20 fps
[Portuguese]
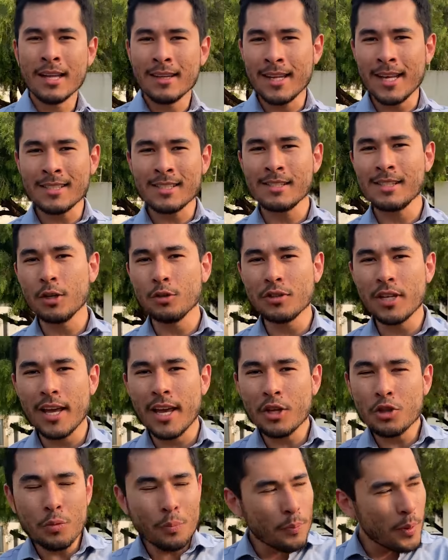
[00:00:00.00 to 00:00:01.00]
nesse seu
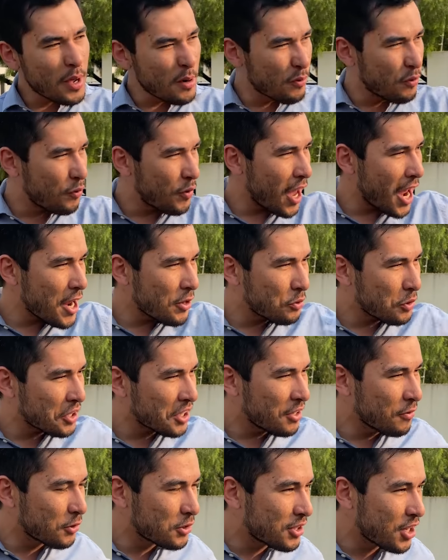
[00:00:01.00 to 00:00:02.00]
terreno perfeito
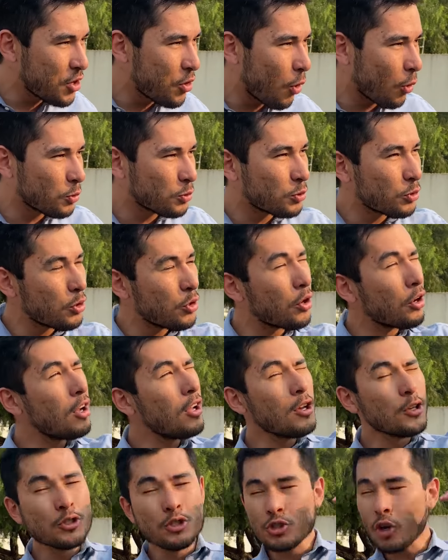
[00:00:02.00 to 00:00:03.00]
que você encontrou,
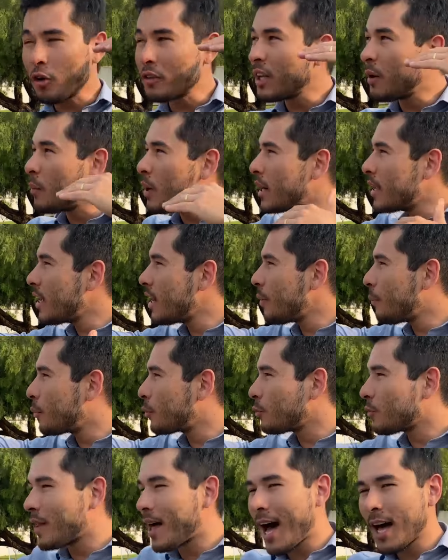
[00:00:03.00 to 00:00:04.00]
sol da manhã
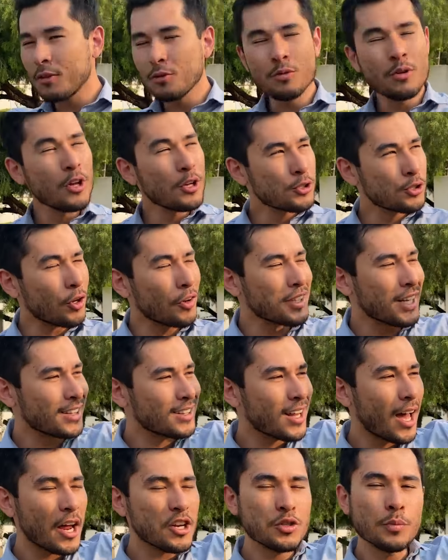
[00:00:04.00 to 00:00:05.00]
para um lado, sol da
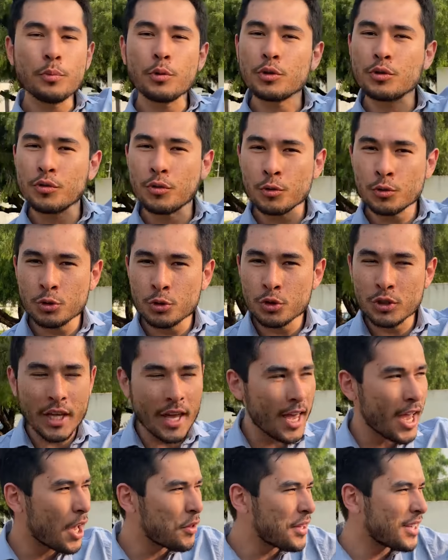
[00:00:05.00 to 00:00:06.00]
tarde para os fundos do
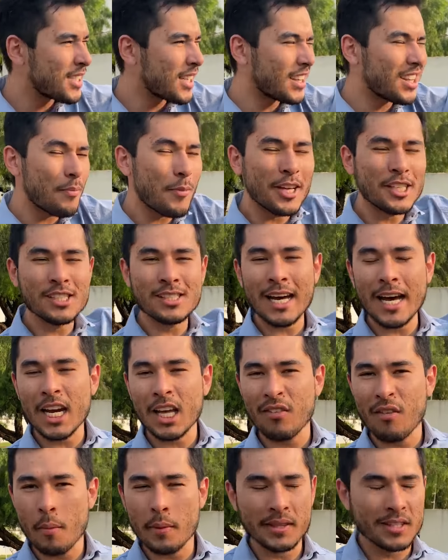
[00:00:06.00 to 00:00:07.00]
terreno, exatamente na
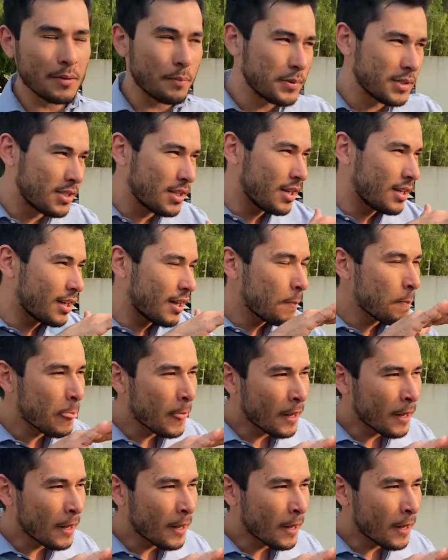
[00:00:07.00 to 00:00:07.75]
área que vai bater piscina,